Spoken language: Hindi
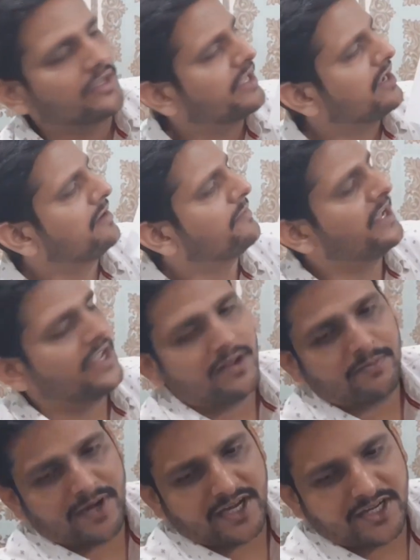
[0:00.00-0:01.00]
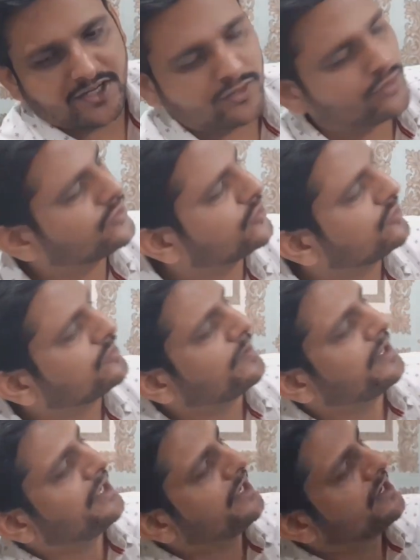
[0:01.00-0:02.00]
कि हमें एक ब्रैकेट की जो ज़रूरत
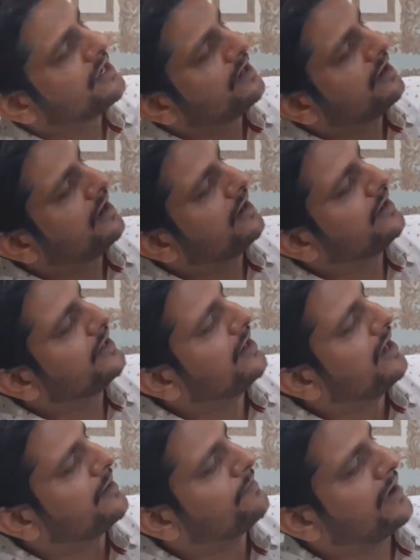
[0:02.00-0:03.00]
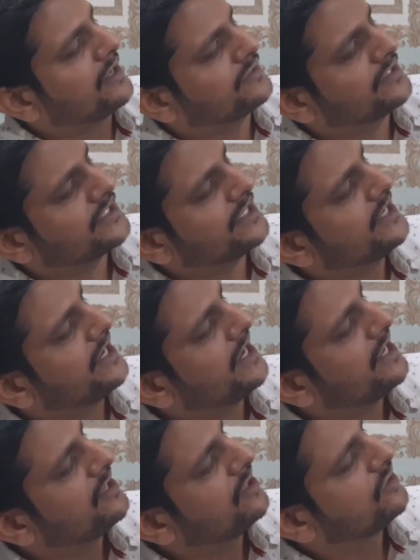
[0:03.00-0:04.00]
पड़ेगी आ, हर पाँच जैसे ये है